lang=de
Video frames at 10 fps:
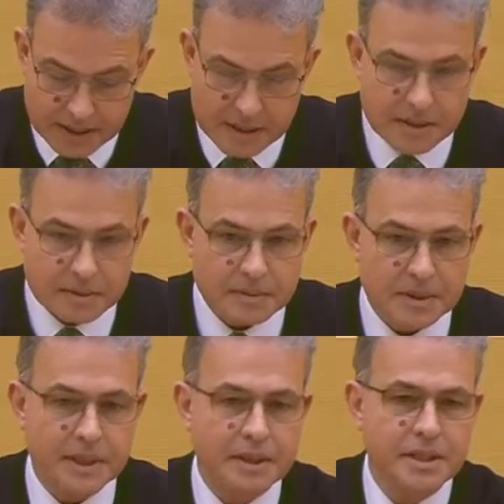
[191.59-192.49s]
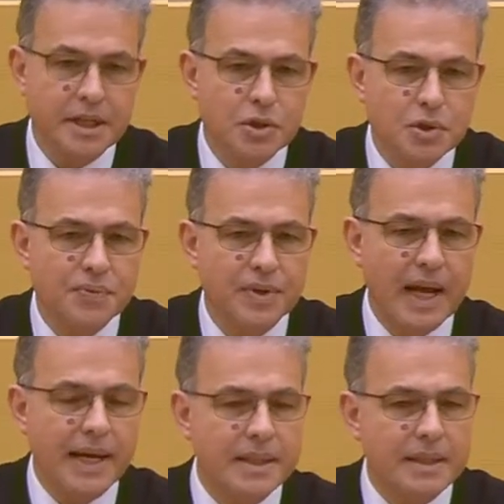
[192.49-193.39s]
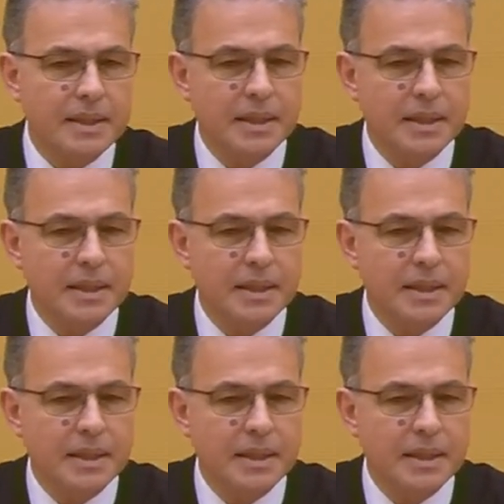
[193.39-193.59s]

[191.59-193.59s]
dass die Tierschutzvereine in